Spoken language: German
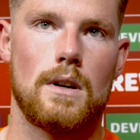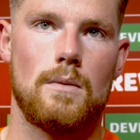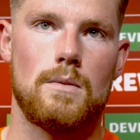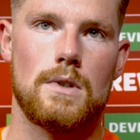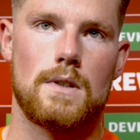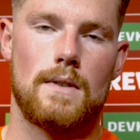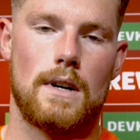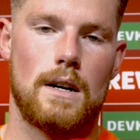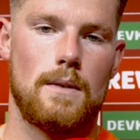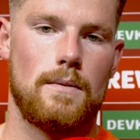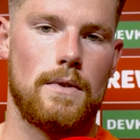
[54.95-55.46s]
Da
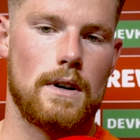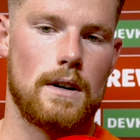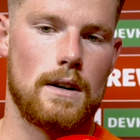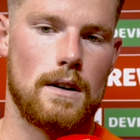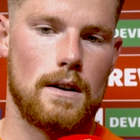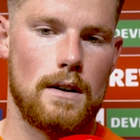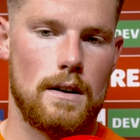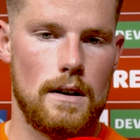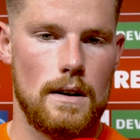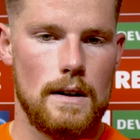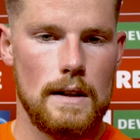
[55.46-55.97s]
müssen wir einfach
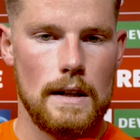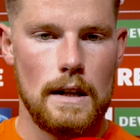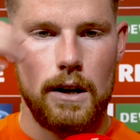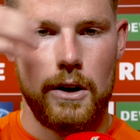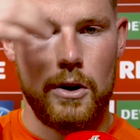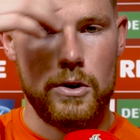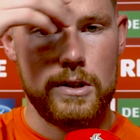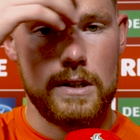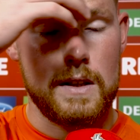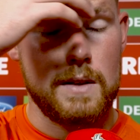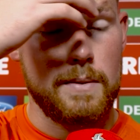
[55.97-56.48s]

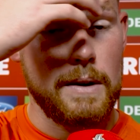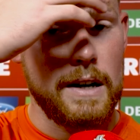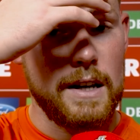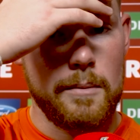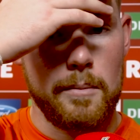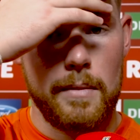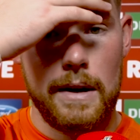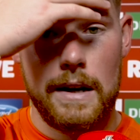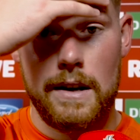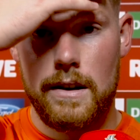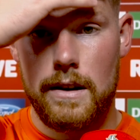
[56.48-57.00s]
auch die
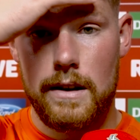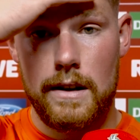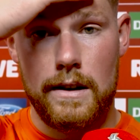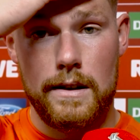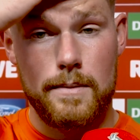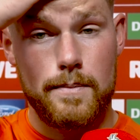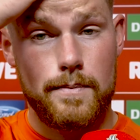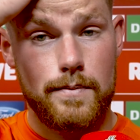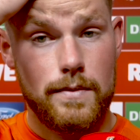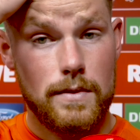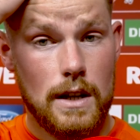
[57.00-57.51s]
zweiten Bälle
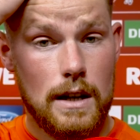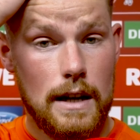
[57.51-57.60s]
ähm,